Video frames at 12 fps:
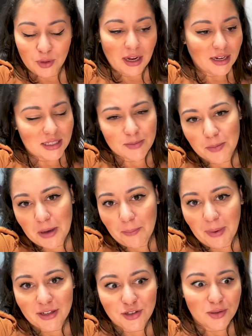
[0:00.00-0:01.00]
A casa da minha mãe é
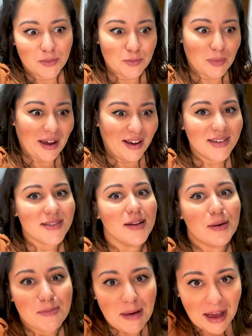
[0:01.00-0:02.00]
pertinho, mas vai
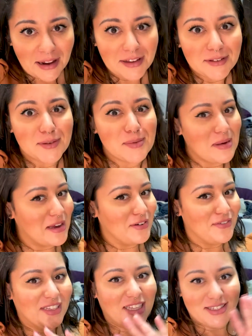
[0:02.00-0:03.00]
arrastando mala e tudo mais
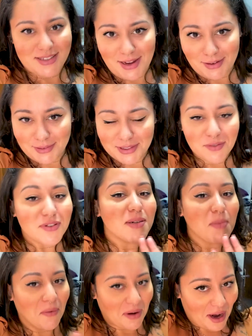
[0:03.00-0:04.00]
não vai dar certo. Então vou
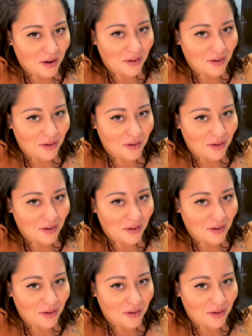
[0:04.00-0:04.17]
chamar um carro.